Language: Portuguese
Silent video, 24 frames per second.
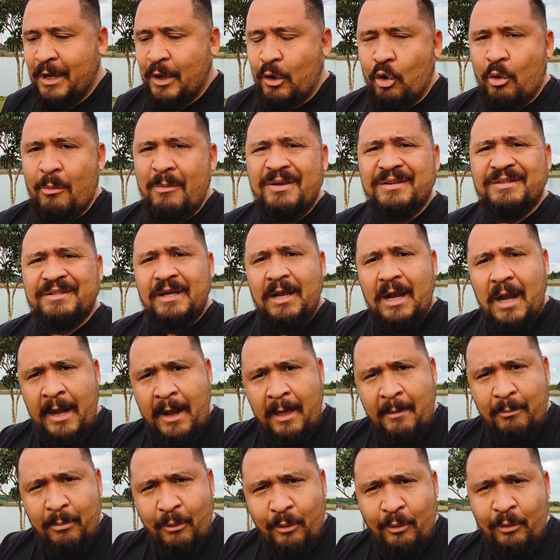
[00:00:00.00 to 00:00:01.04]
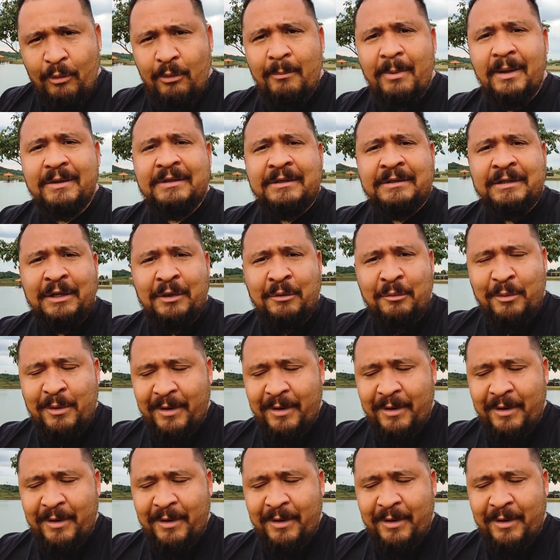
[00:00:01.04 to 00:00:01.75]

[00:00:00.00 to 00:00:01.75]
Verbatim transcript: Comecei lá na bomba, atendendo o